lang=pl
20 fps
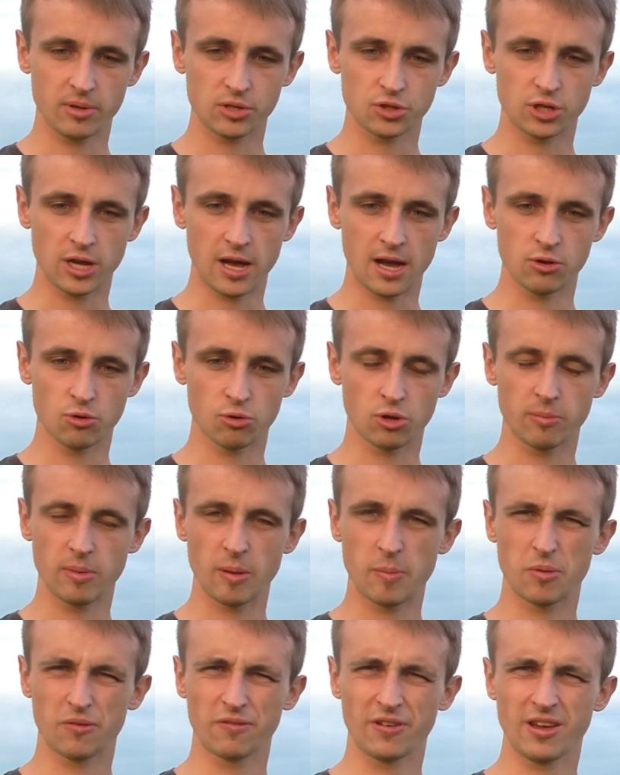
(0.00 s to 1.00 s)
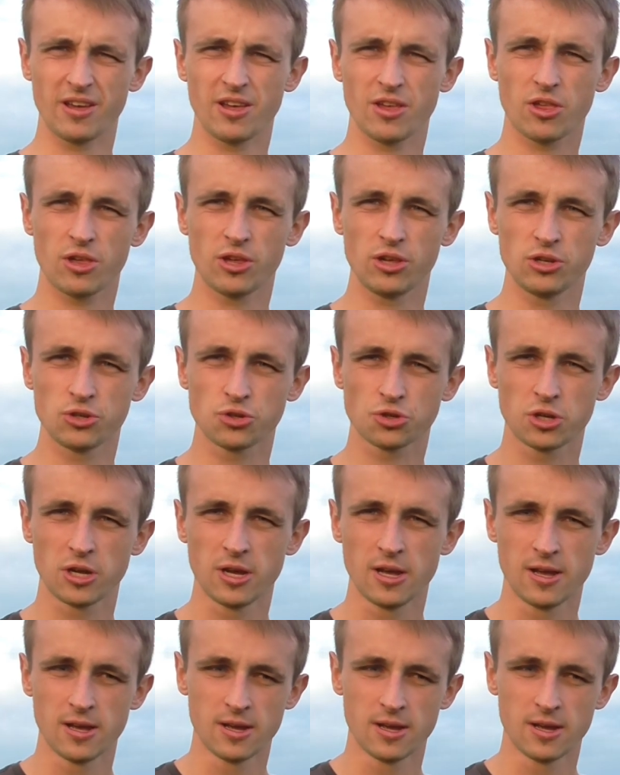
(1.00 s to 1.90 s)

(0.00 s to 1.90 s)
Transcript: jeszcze, Aniu, Tobie powiedzieć, iż e,